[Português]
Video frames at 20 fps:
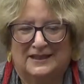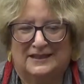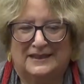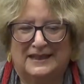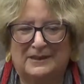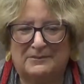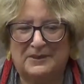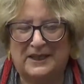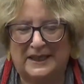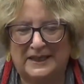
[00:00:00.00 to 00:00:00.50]

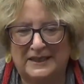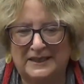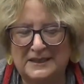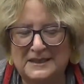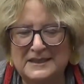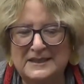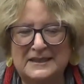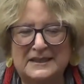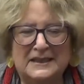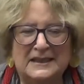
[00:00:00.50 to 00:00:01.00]
da
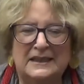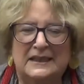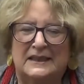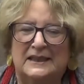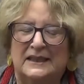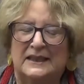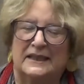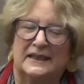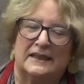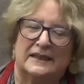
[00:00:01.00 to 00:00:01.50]
Maísa
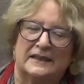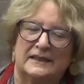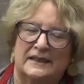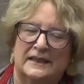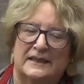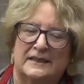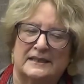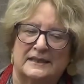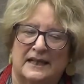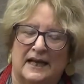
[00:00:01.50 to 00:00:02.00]
eh,
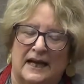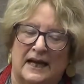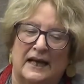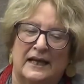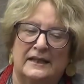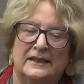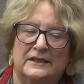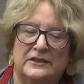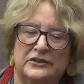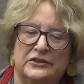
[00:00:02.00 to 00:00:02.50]
nessa
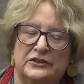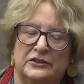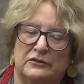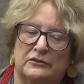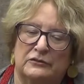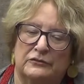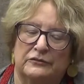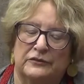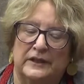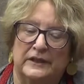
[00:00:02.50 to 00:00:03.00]
área de
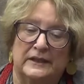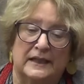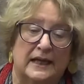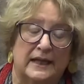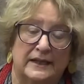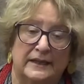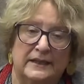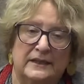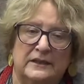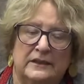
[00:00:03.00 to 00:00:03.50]

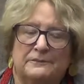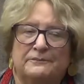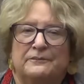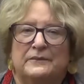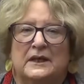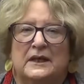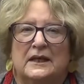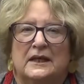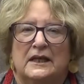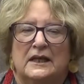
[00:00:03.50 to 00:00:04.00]
confeitaria,
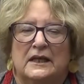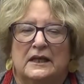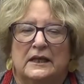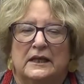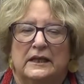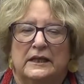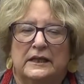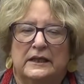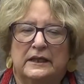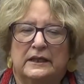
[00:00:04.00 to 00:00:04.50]

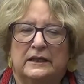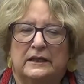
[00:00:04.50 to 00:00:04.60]
e,